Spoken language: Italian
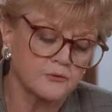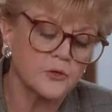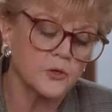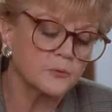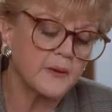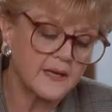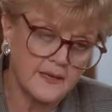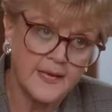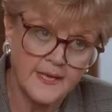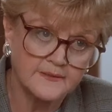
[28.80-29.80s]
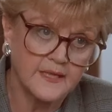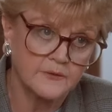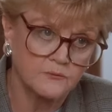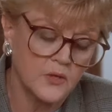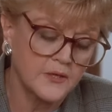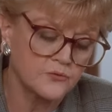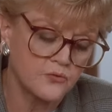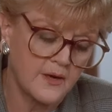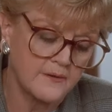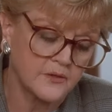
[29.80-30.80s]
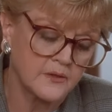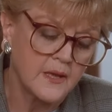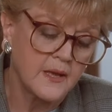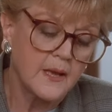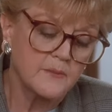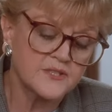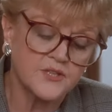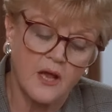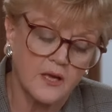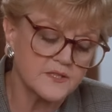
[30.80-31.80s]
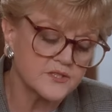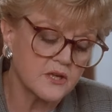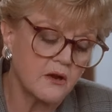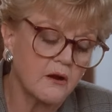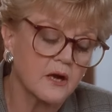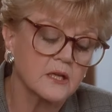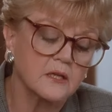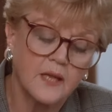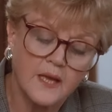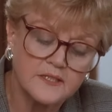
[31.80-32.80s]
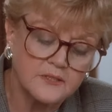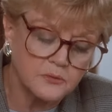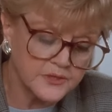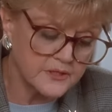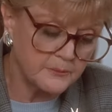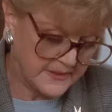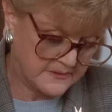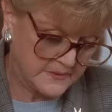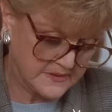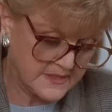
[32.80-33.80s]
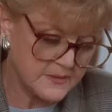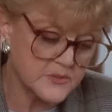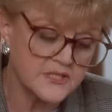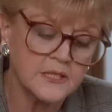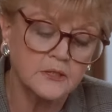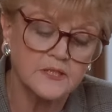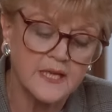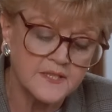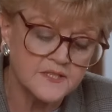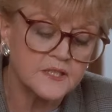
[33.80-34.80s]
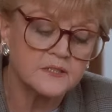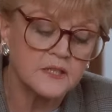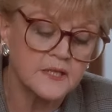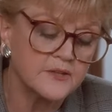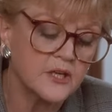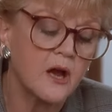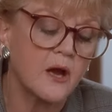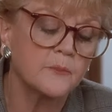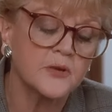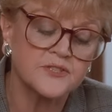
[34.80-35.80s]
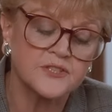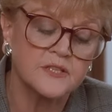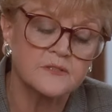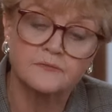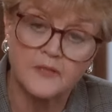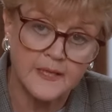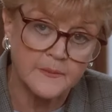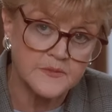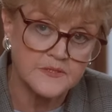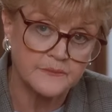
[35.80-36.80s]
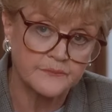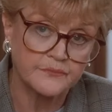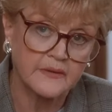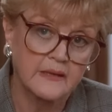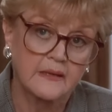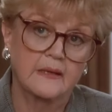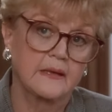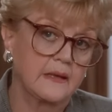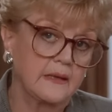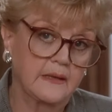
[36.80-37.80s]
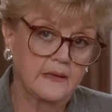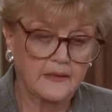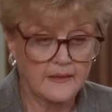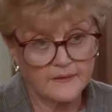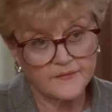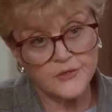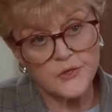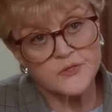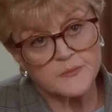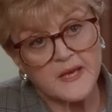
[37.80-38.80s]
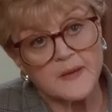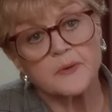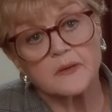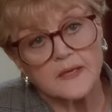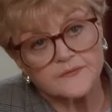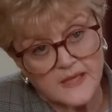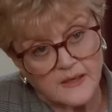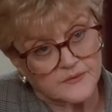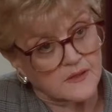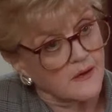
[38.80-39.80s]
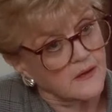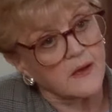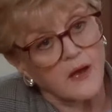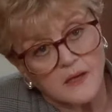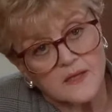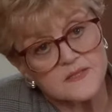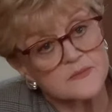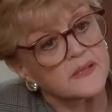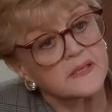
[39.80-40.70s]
tutto volume cantava e durandurava. Bisaccia ogni tanto quindi mette Luisa questa cazzo di fiamma accesa nel peso. Piuttosto spieghiamo alla figlia che calza